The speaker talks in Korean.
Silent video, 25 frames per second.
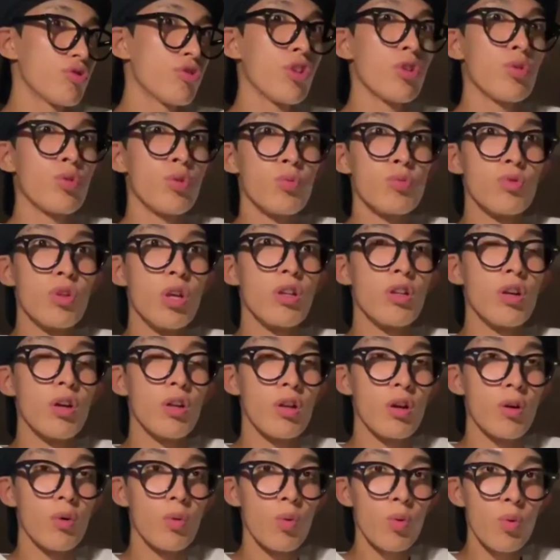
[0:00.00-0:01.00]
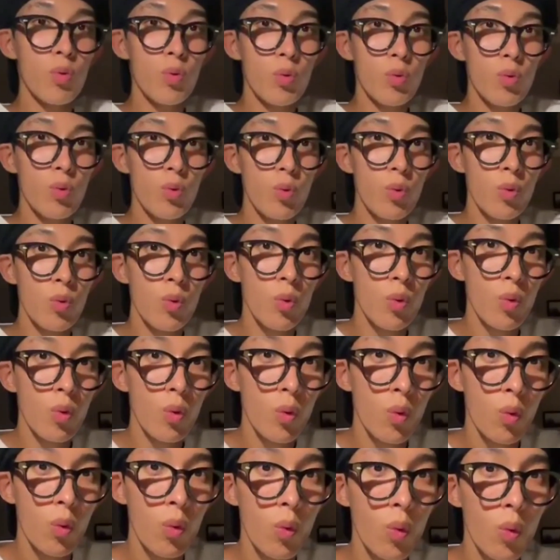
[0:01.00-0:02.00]
그게 너무 대단하고
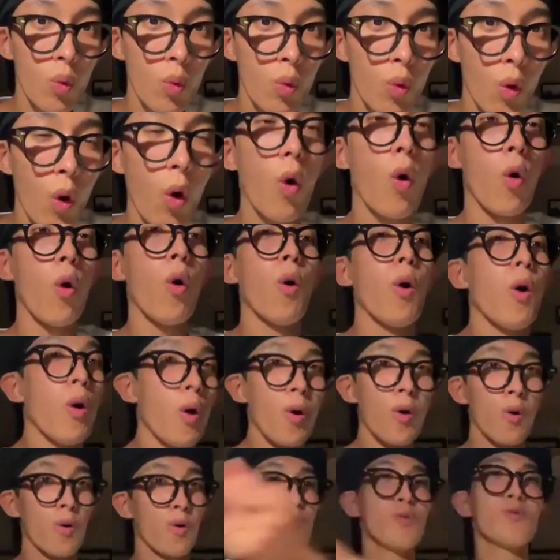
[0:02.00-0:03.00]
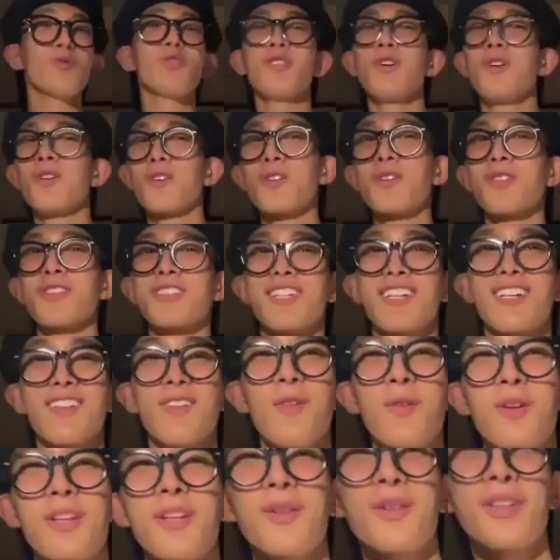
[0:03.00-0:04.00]
어어어 어, 어, 우지 형 6시간
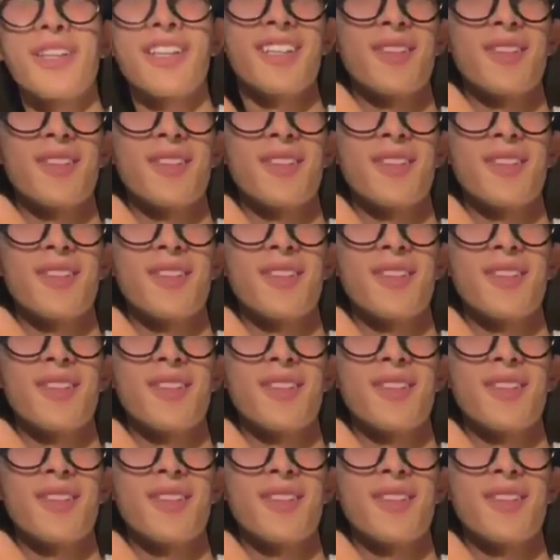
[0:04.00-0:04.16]
오케이